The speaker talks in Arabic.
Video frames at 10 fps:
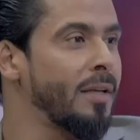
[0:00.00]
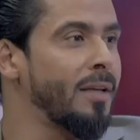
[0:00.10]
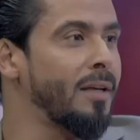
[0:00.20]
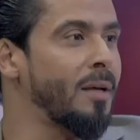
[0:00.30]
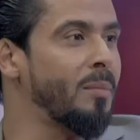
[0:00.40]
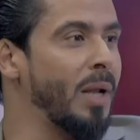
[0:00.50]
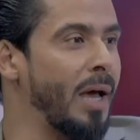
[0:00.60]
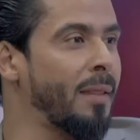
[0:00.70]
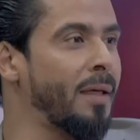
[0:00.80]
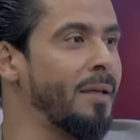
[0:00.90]
آه،
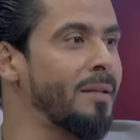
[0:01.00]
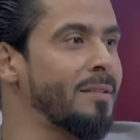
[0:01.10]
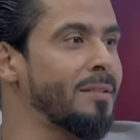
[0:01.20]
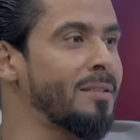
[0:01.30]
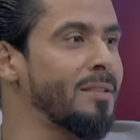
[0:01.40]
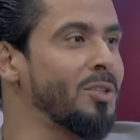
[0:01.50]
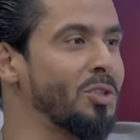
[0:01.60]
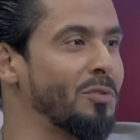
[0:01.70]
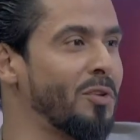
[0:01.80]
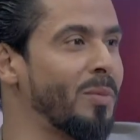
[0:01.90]
بلحظه
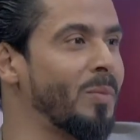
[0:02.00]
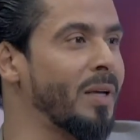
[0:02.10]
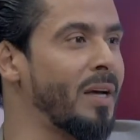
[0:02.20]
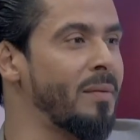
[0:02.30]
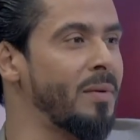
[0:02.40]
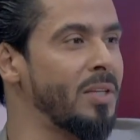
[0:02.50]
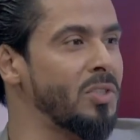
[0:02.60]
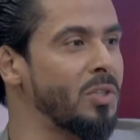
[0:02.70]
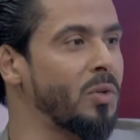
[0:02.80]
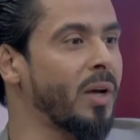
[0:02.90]
ينتفض من مكانه من
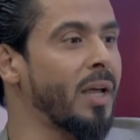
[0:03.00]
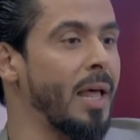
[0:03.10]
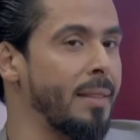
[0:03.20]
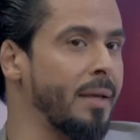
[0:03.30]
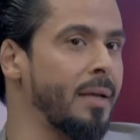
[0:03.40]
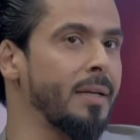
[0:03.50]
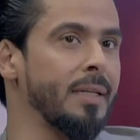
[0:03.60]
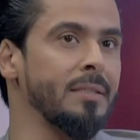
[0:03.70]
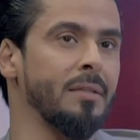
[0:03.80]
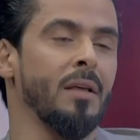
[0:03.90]
اجل انه يغير اتذكر
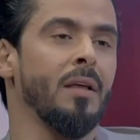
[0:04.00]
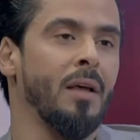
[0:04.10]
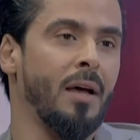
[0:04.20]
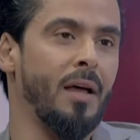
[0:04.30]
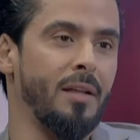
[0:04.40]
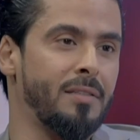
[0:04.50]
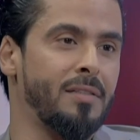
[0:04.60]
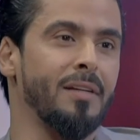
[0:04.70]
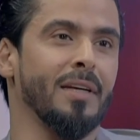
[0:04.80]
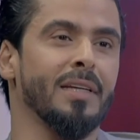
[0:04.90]
يعني على
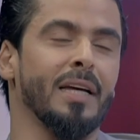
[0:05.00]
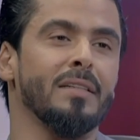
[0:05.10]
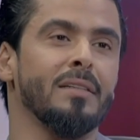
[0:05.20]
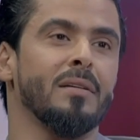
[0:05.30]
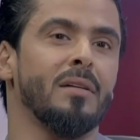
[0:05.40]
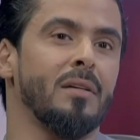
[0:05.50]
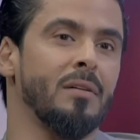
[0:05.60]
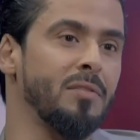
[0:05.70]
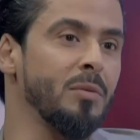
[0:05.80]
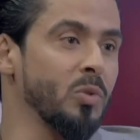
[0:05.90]
السريع يعني حلو.
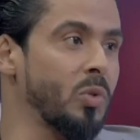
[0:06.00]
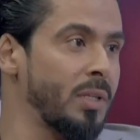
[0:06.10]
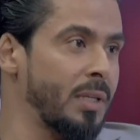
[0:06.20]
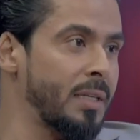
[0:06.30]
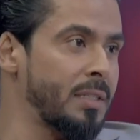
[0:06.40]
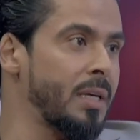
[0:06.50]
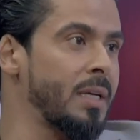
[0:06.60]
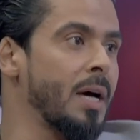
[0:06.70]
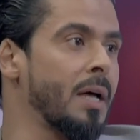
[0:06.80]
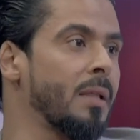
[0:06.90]
في بطوله اسيا
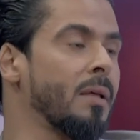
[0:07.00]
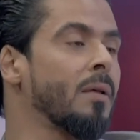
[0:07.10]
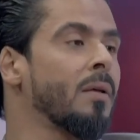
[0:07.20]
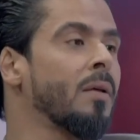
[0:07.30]
هي هذه